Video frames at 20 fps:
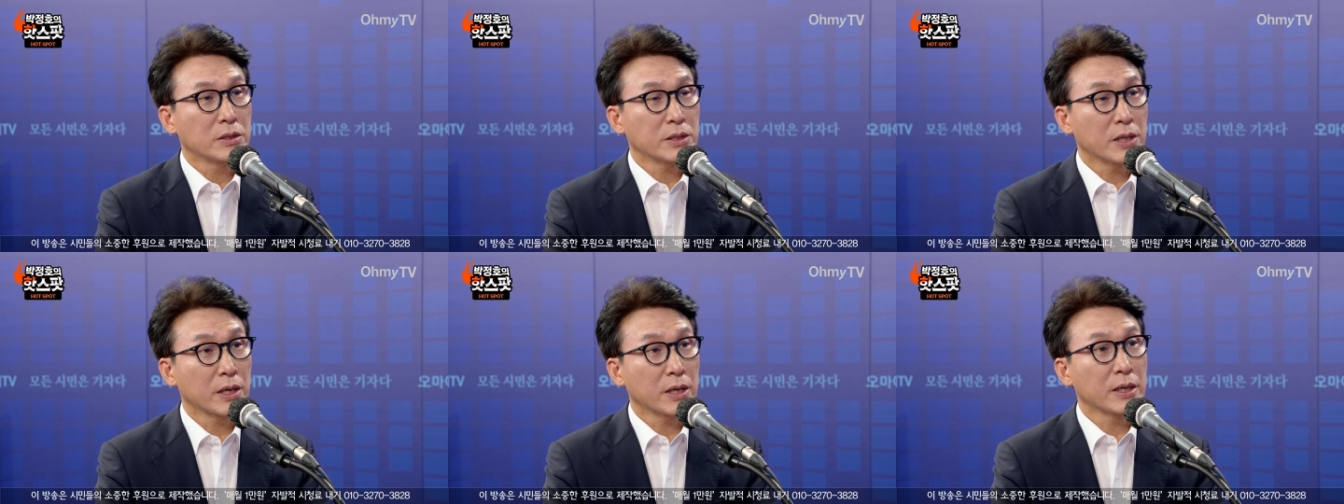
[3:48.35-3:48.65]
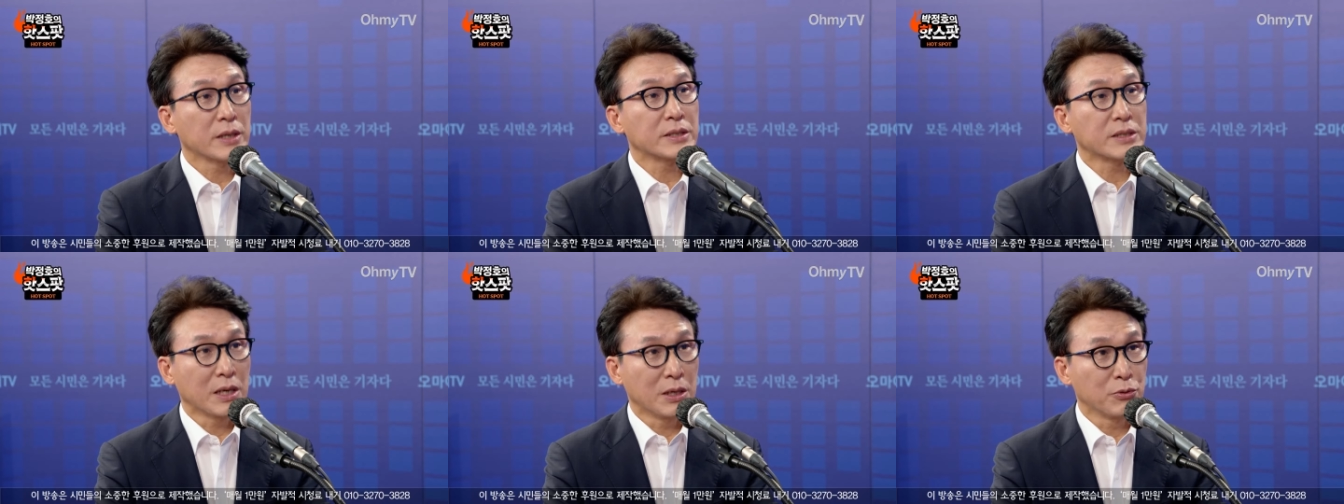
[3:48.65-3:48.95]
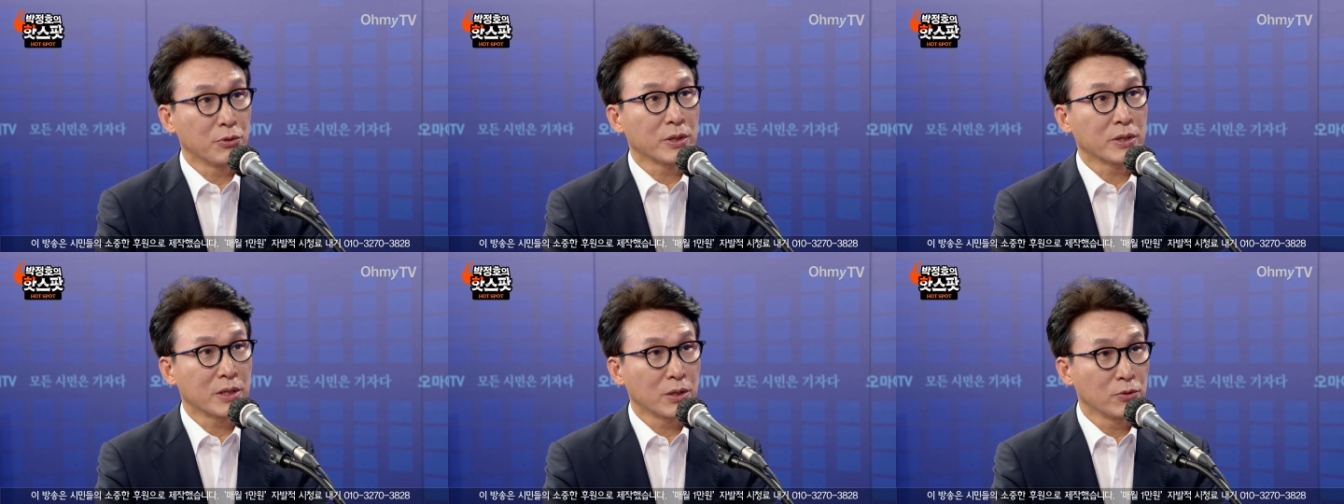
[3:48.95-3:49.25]
차라리
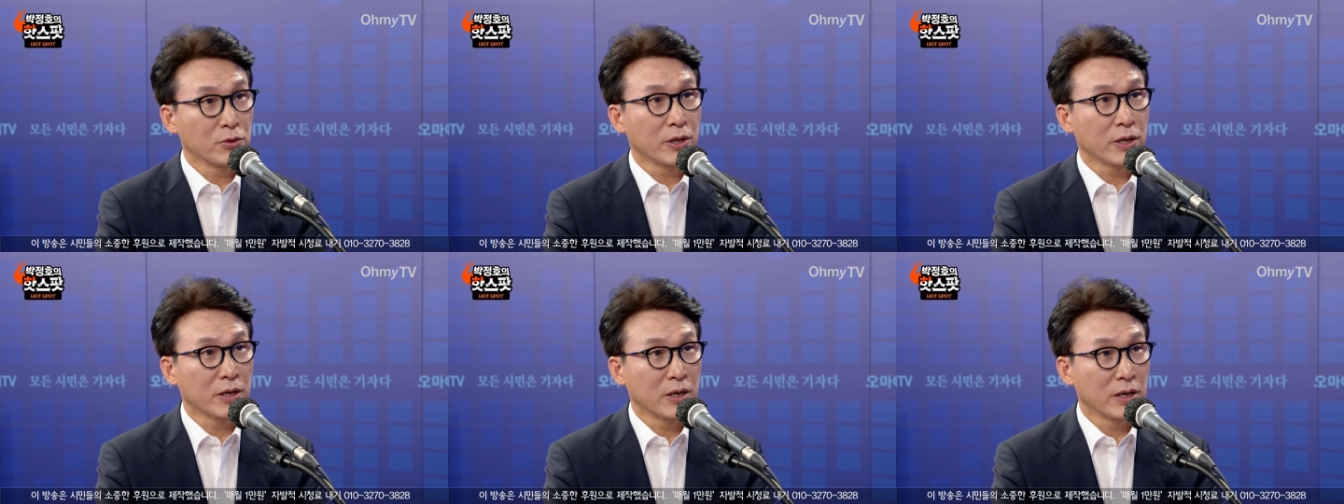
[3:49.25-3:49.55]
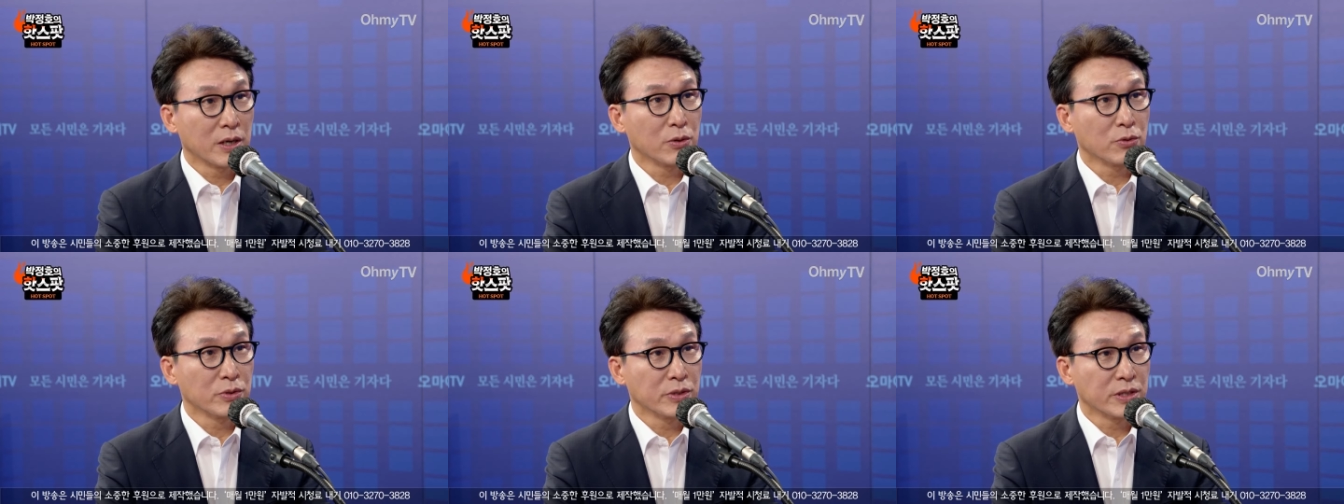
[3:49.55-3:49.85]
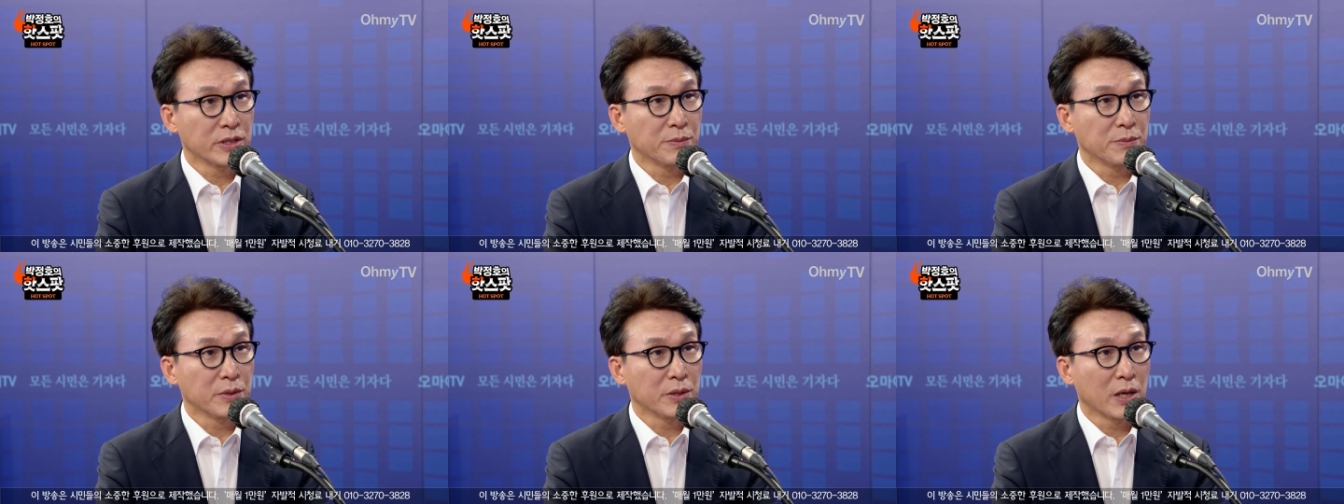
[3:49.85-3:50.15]
잘 됐다고 생각하고
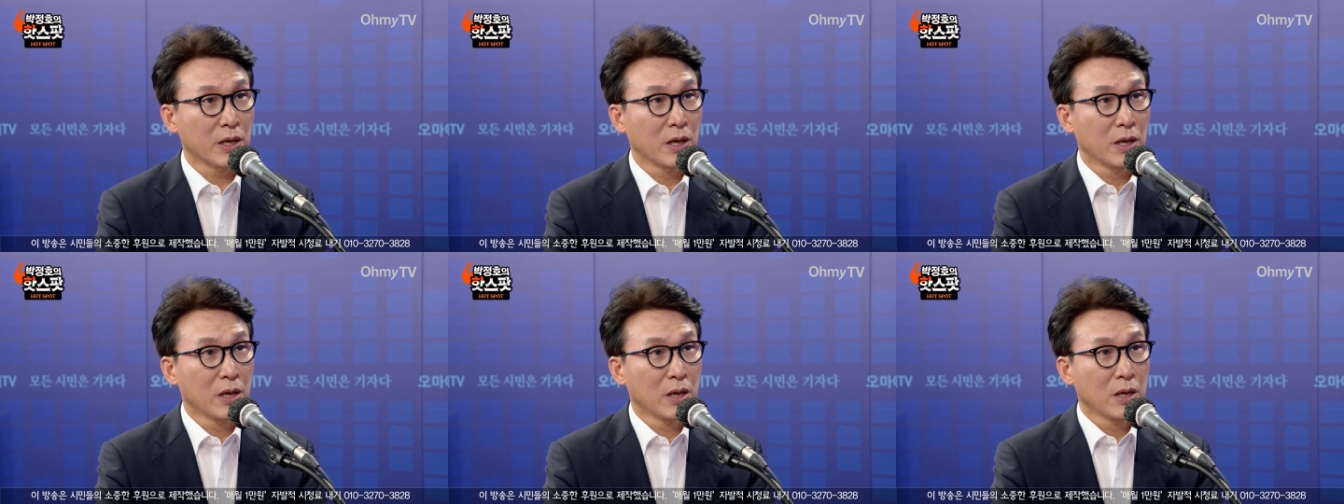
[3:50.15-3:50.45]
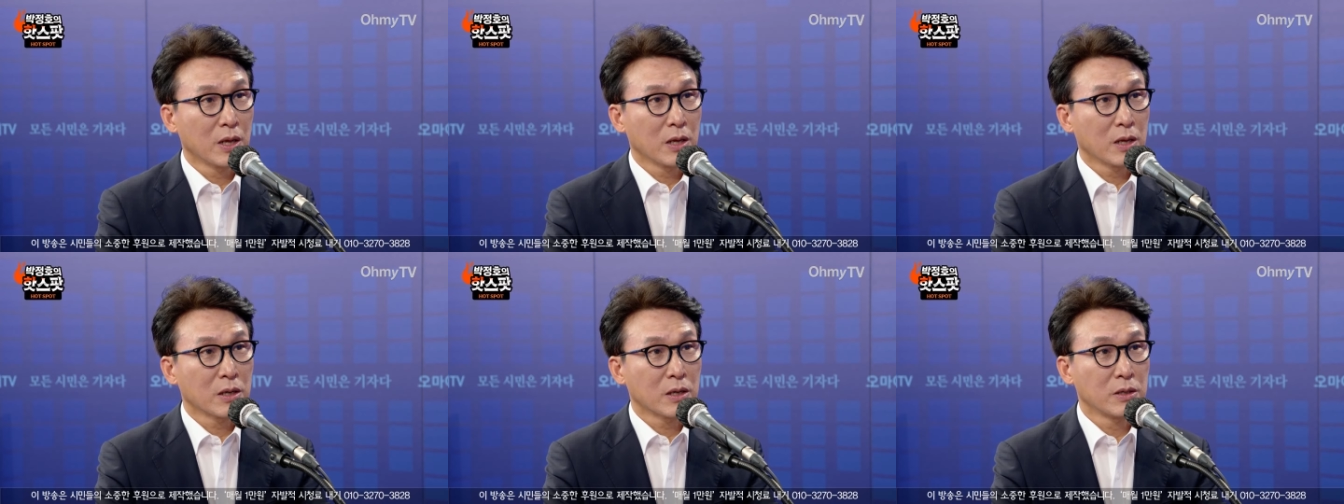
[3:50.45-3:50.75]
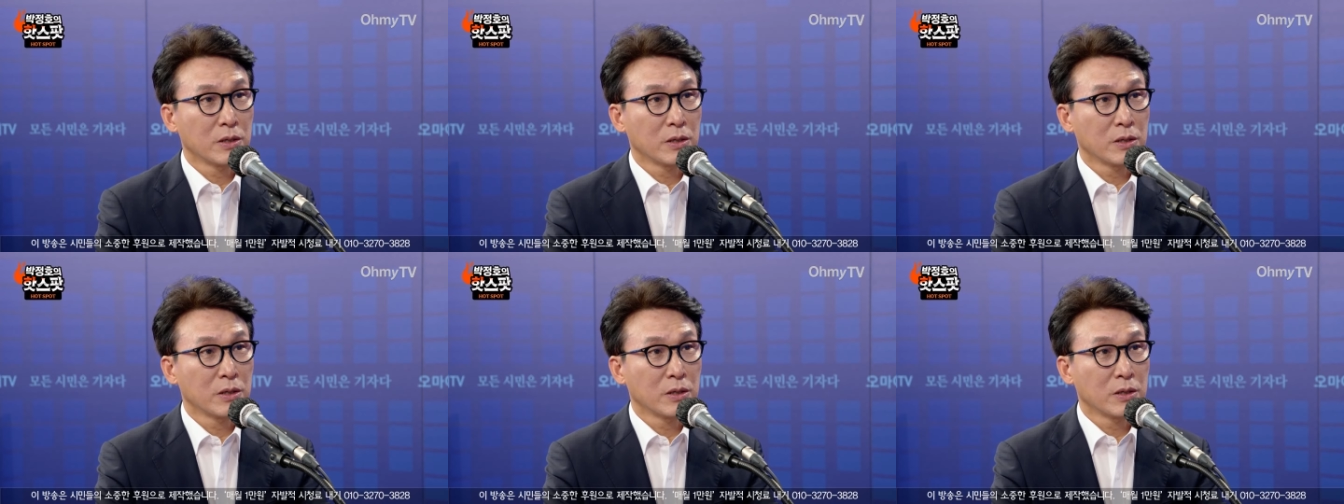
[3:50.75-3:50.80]
있습니다. 아.